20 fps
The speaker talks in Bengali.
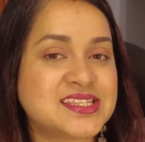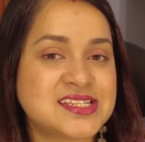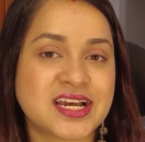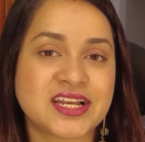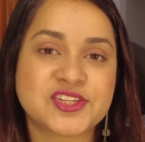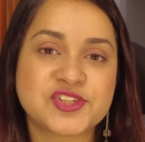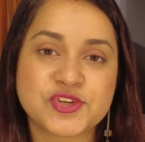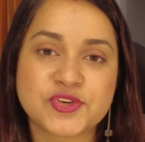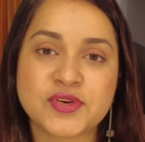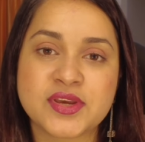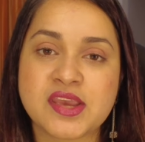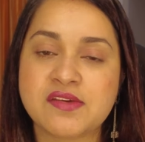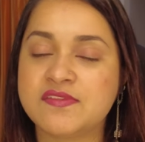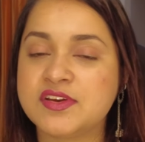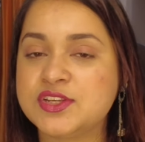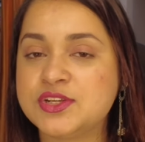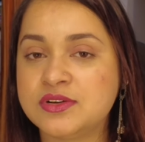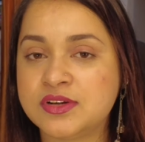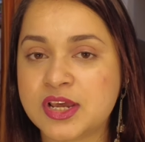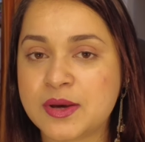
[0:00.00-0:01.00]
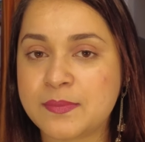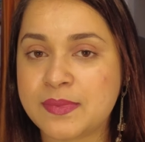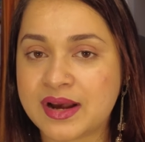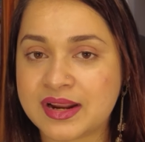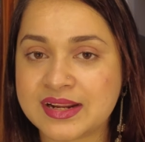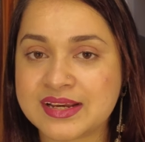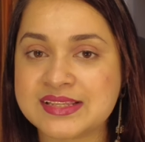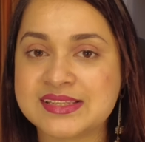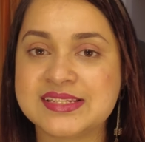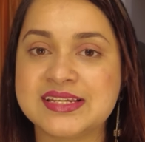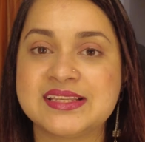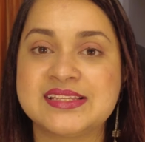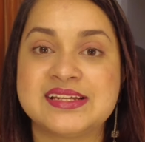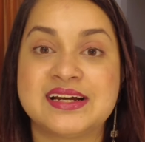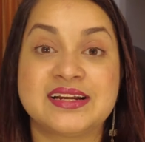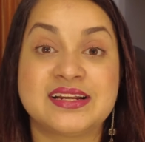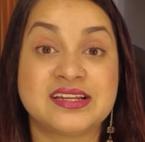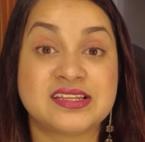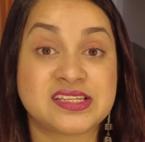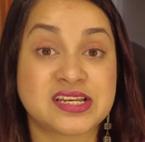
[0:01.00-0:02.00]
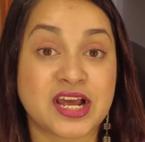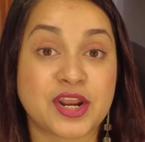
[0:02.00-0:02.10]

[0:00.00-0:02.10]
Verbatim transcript: যার জন্য এই ভিডিওটা বানাচ্ছি যারা